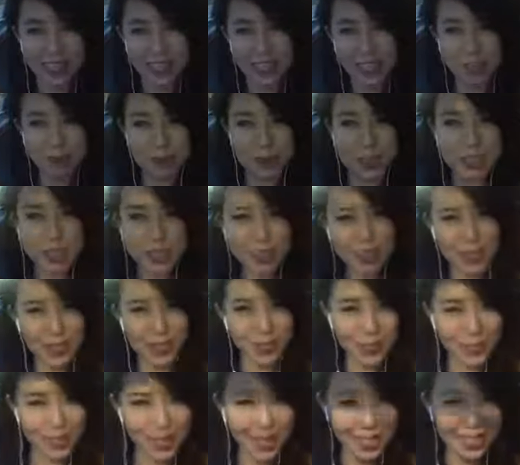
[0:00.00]
那不止我
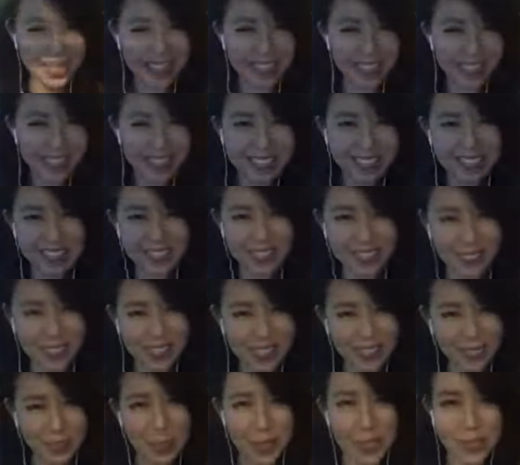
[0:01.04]
有压力，我
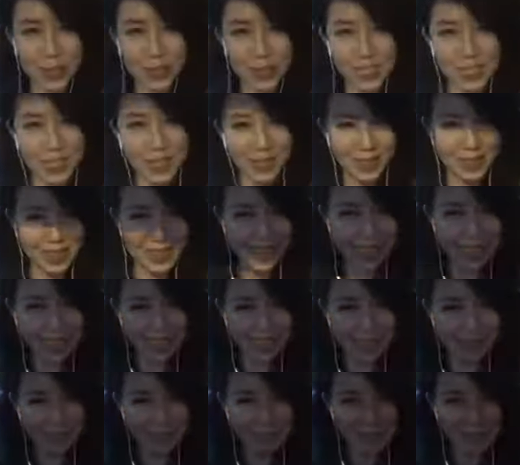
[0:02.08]
的团队也有压力。